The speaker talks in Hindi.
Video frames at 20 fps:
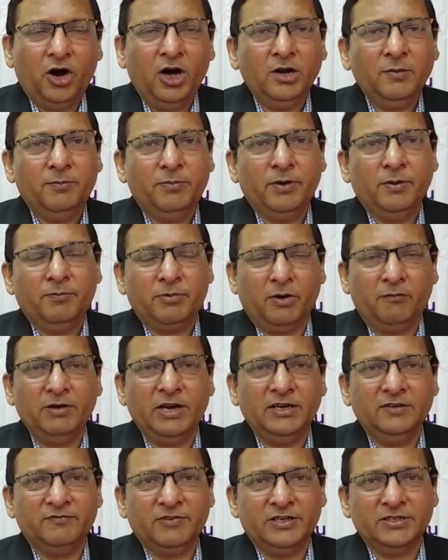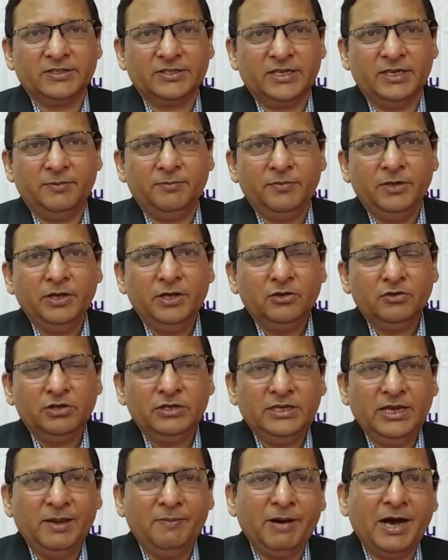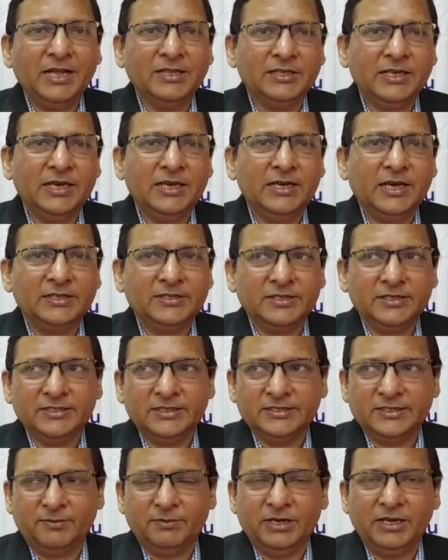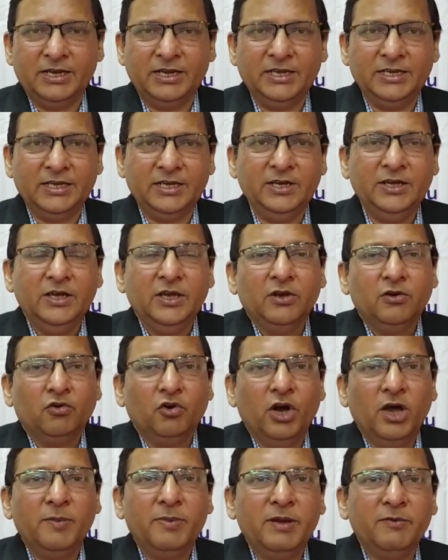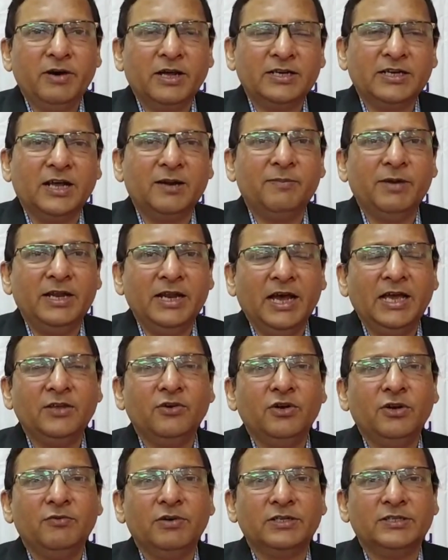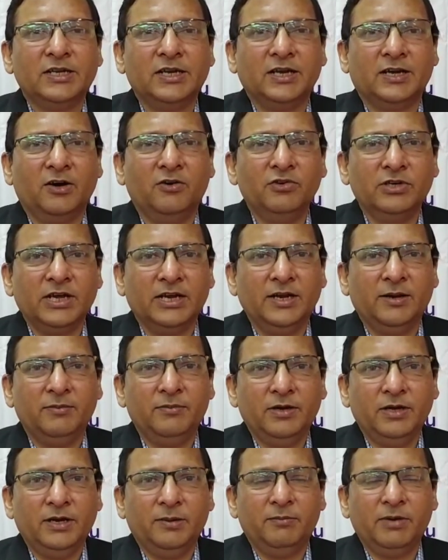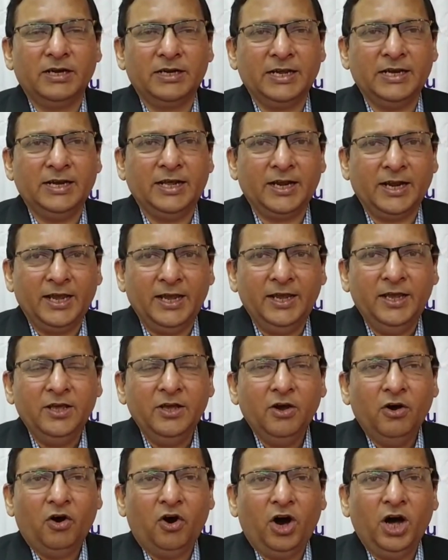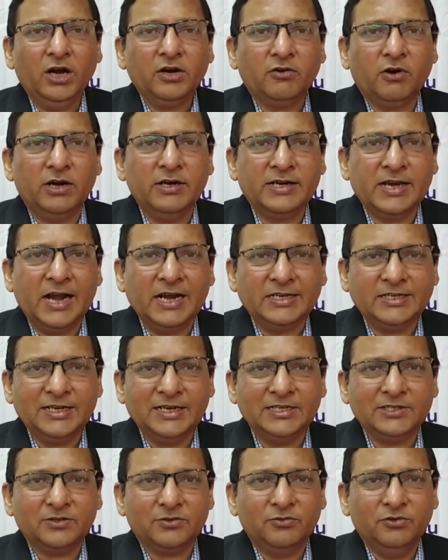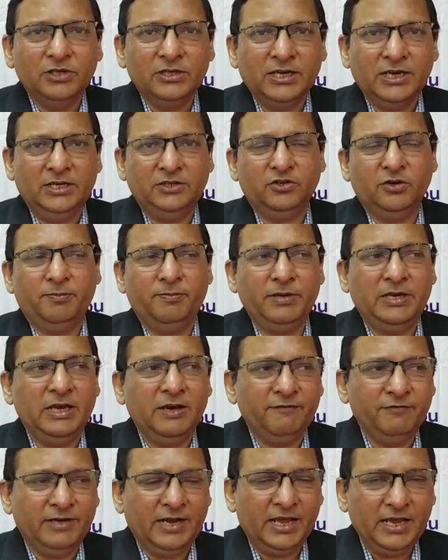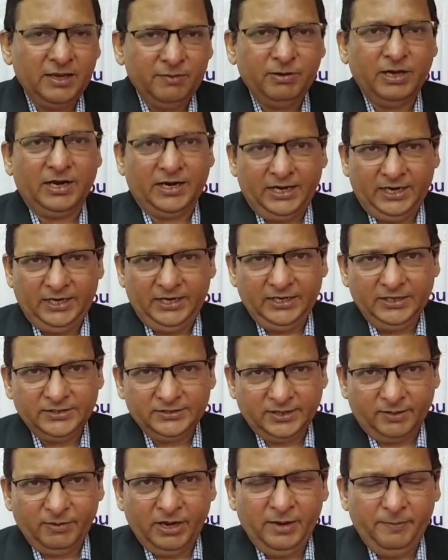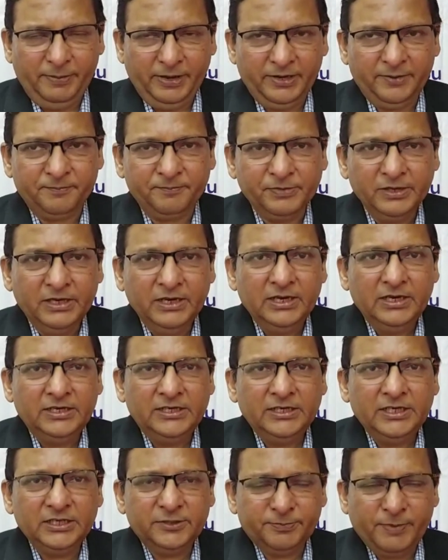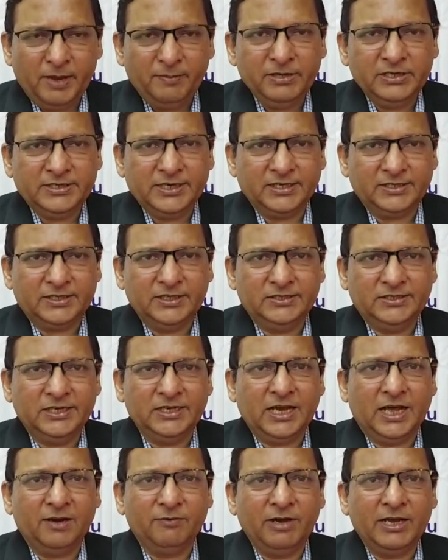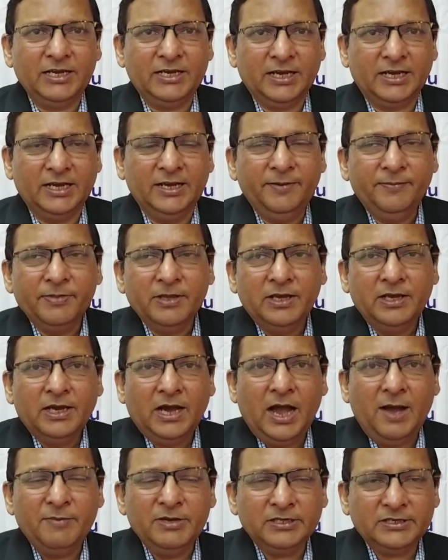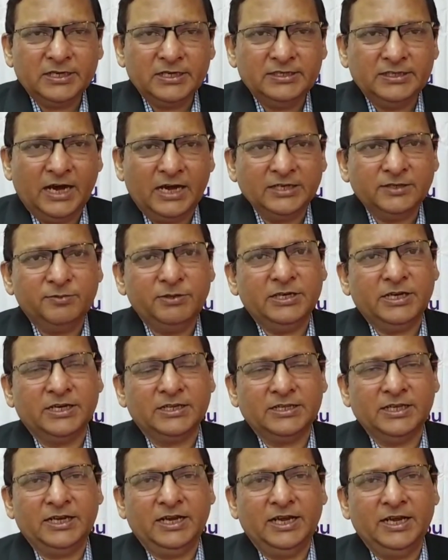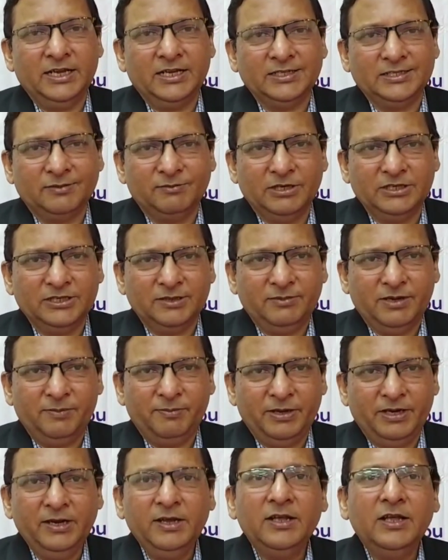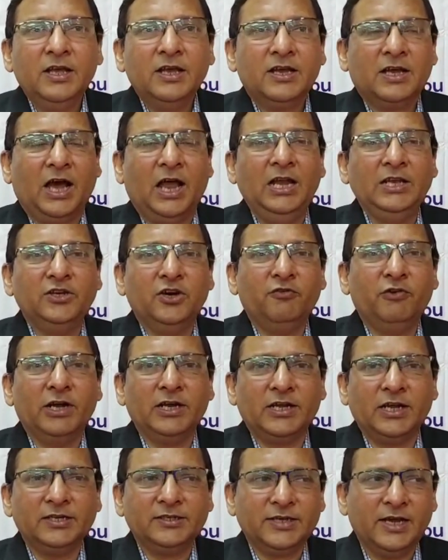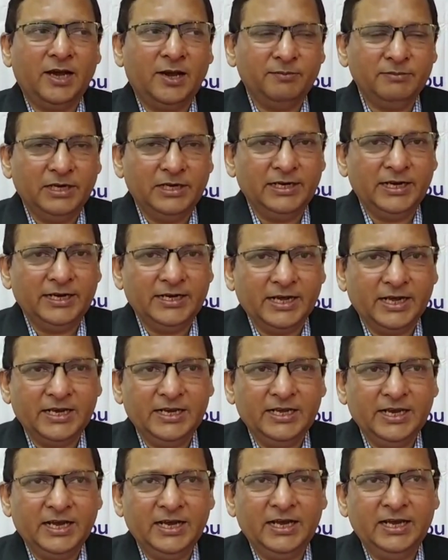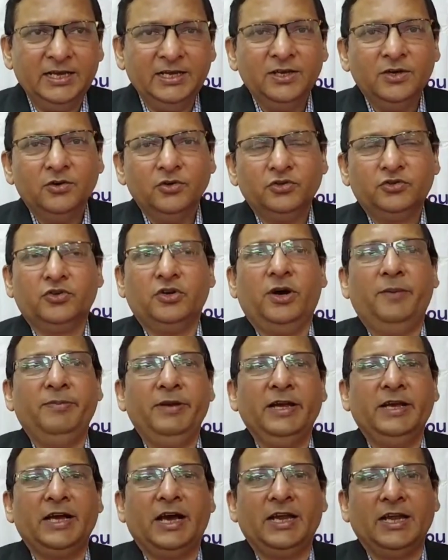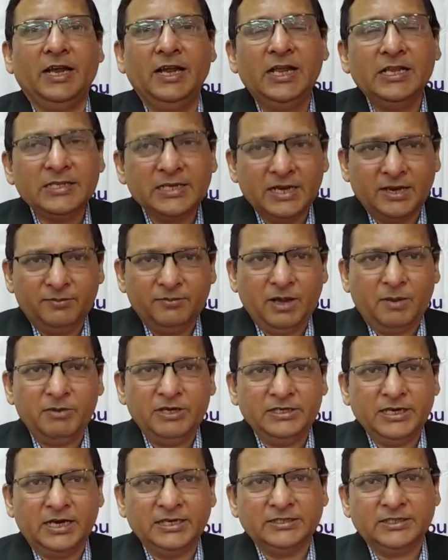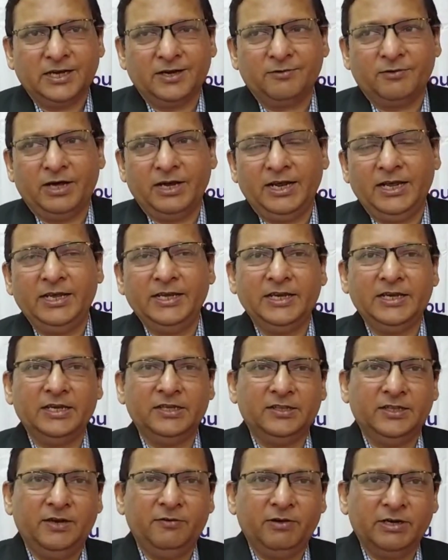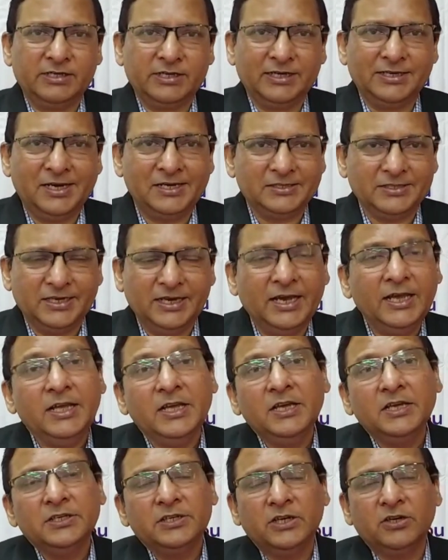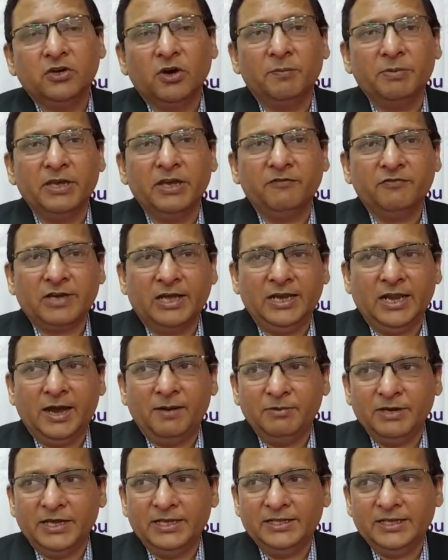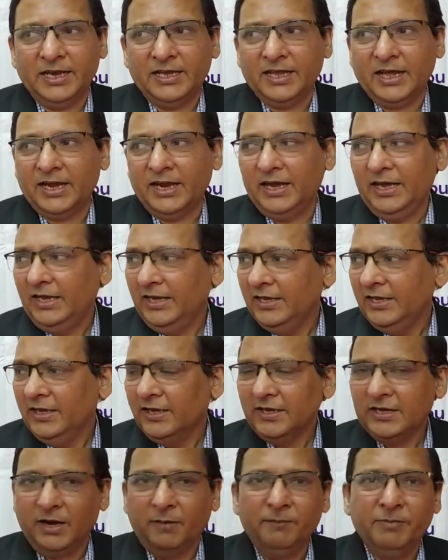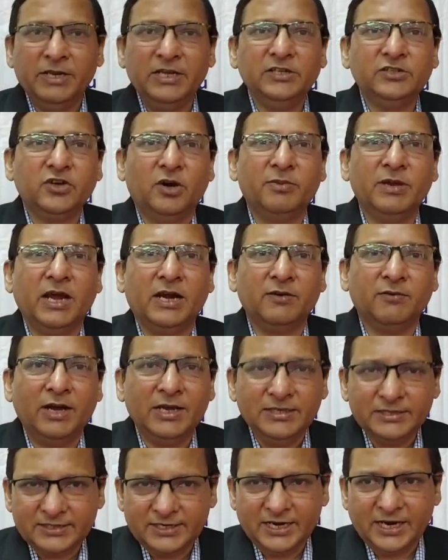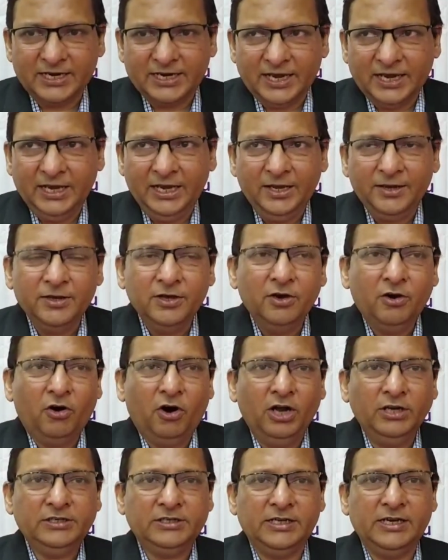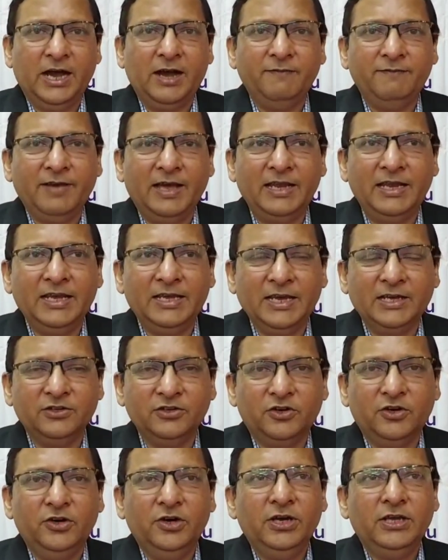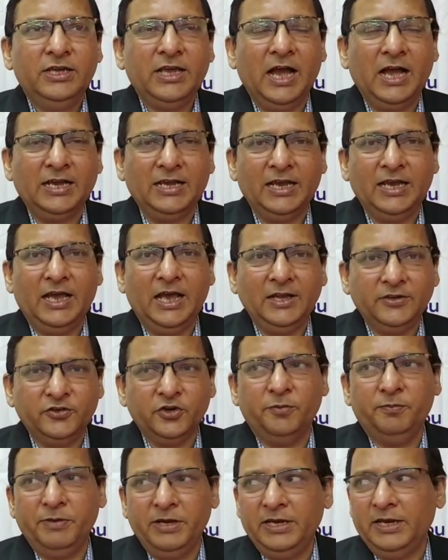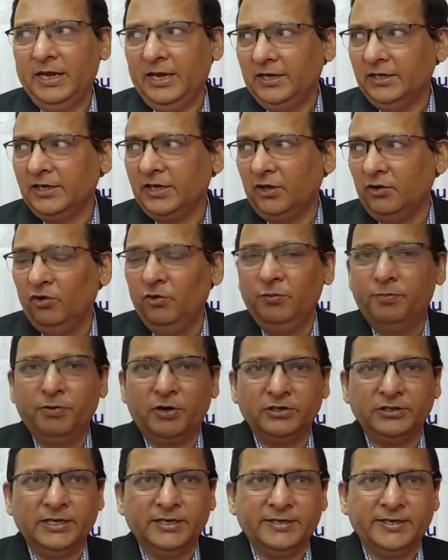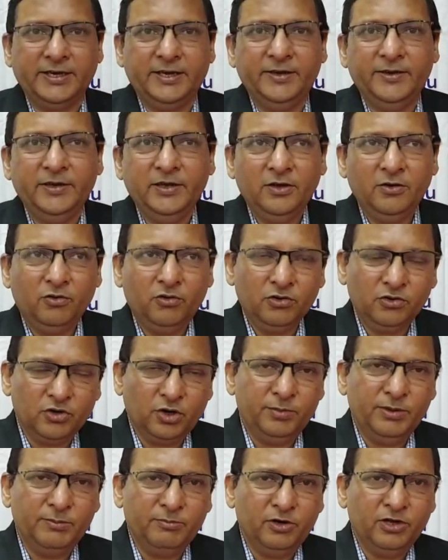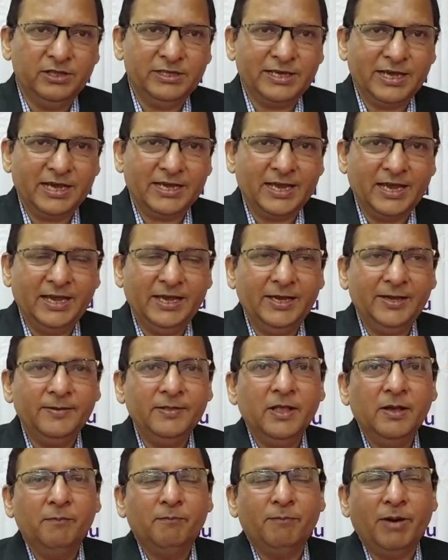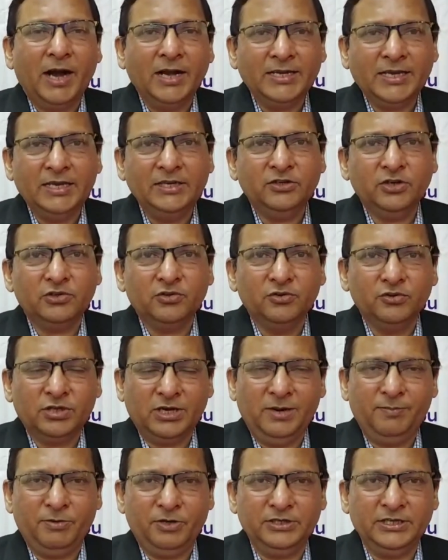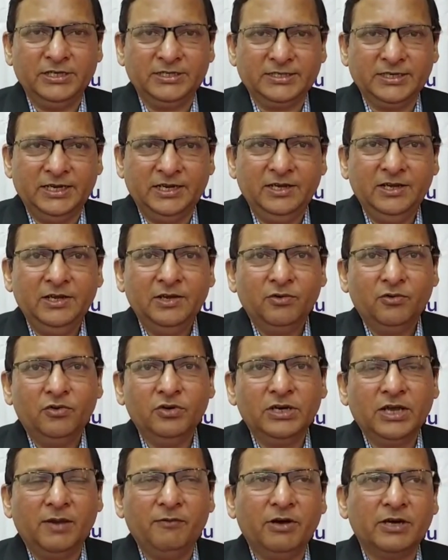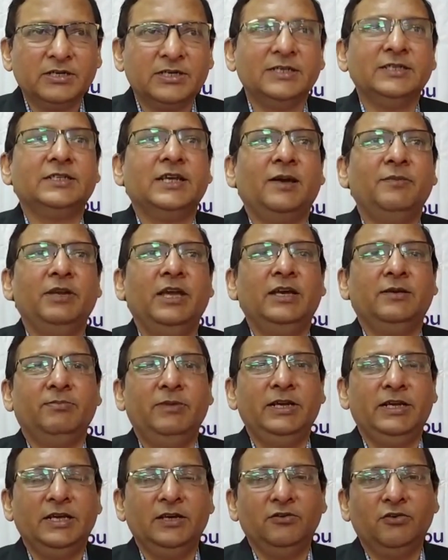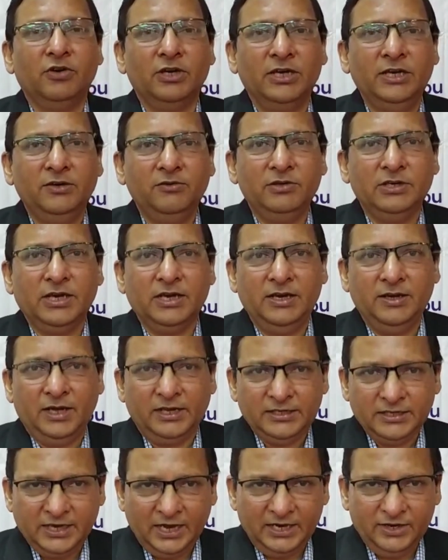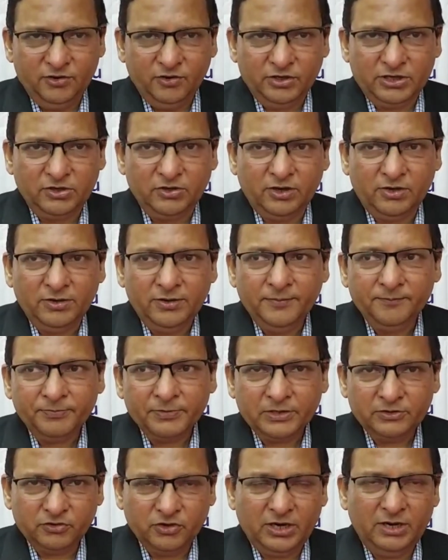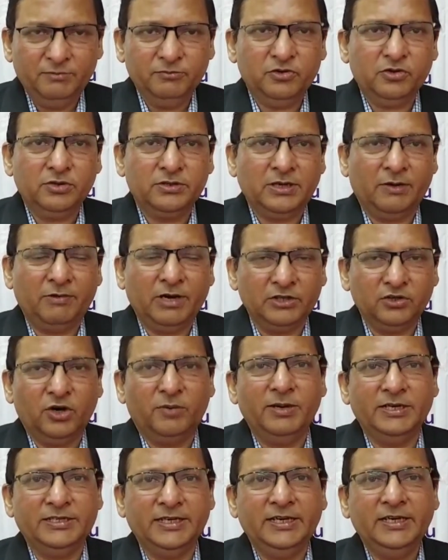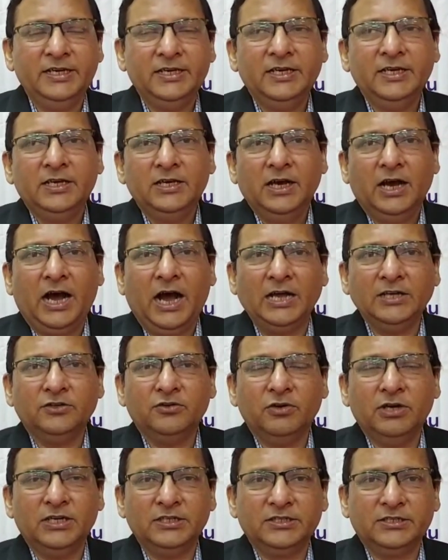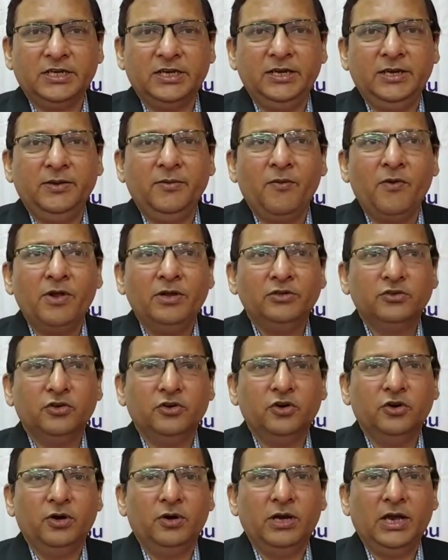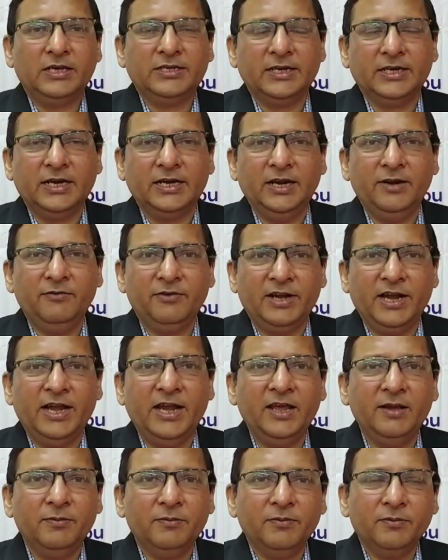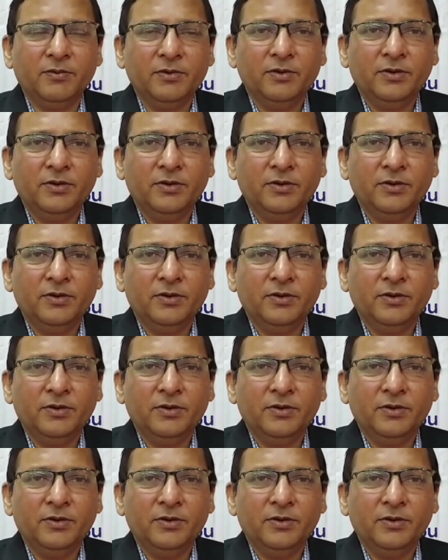और प्रोविडेंट फंड स्कीम तो ये बात ये अच्छे से समझ लें कि कोई भी वर्कर बिना यूनिवर्सल अकाउंट के नंबर के ना रहे और कॉन्ट्रैक्टर्स उनके जो पीएफ नहीं भर रहे हैं समय पर इस पर भी सख्ती से कार्रवाई करें हम इसकी जांच भी करते रहेंगे समय समय पर कल जो वर्कर्स का हमने डेटा लिया है उसको अपने कार्यालय से हम अभी जांच करवा रहे हैं कि कितने वर्कर ऐसे हैं जिनको पीएफ का लाभ नहीं दिया जा रहा है कंपनीज को भी एडवाइस किया गया है और चिनाब वैली के जो यहाँ के एच हैं किरू प्रोजेक्ट के उनको भी बोल दिया गया है बाकी जो दूसरे प्रोजेक्ट्स हैं उनके वर्कर्स का भी एक मीटिंग होगी उनके अधिकारियों की और जो हम सवा दो बजे आज दुलस्ती जो एग्जीक्यूटिव ट्रेनिंग